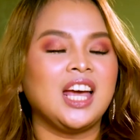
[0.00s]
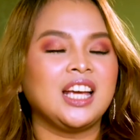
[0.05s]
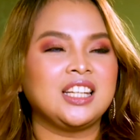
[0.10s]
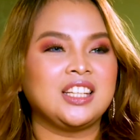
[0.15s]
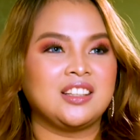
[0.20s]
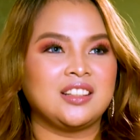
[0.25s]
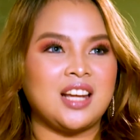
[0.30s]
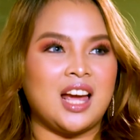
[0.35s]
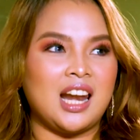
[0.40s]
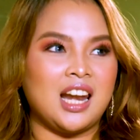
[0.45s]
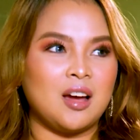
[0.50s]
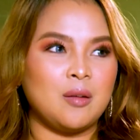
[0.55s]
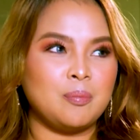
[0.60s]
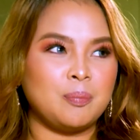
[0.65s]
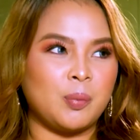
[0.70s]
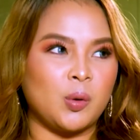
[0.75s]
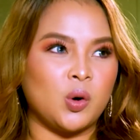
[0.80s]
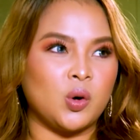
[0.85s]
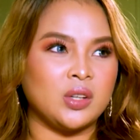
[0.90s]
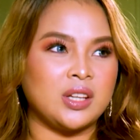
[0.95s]
Yun nga lang
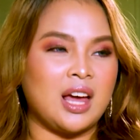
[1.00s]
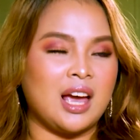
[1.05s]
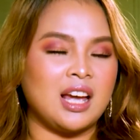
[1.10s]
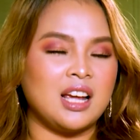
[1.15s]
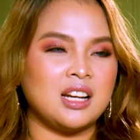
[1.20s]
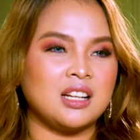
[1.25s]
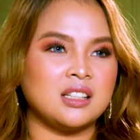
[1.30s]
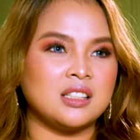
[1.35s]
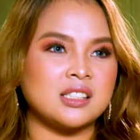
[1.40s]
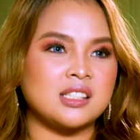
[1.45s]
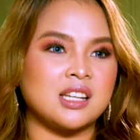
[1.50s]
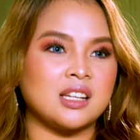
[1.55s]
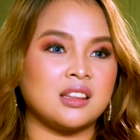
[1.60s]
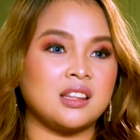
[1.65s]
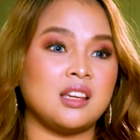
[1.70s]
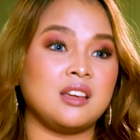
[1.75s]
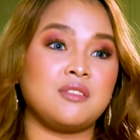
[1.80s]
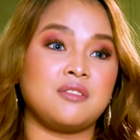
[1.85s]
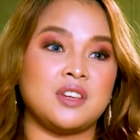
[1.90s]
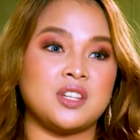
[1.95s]
po, dahil sa
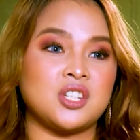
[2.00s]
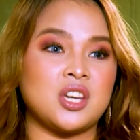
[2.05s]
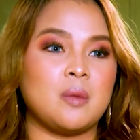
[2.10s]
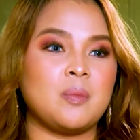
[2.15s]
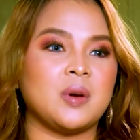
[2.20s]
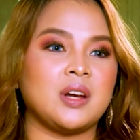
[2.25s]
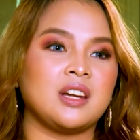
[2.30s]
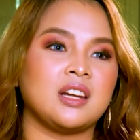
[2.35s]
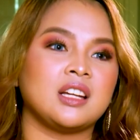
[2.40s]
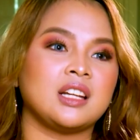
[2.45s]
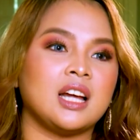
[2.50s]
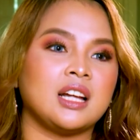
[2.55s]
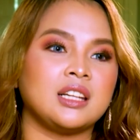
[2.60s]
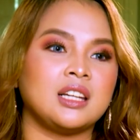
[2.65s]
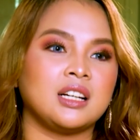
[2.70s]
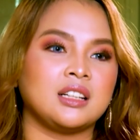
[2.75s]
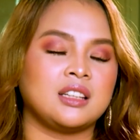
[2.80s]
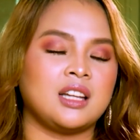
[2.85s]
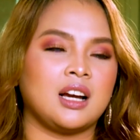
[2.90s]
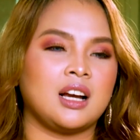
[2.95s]
TV, syempre
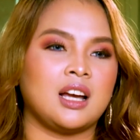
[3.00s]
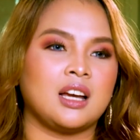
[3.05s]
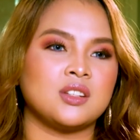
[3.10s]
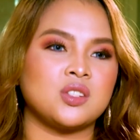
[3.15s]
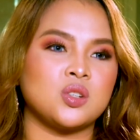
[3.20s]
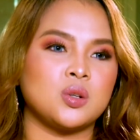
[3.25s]
nadadagdagan.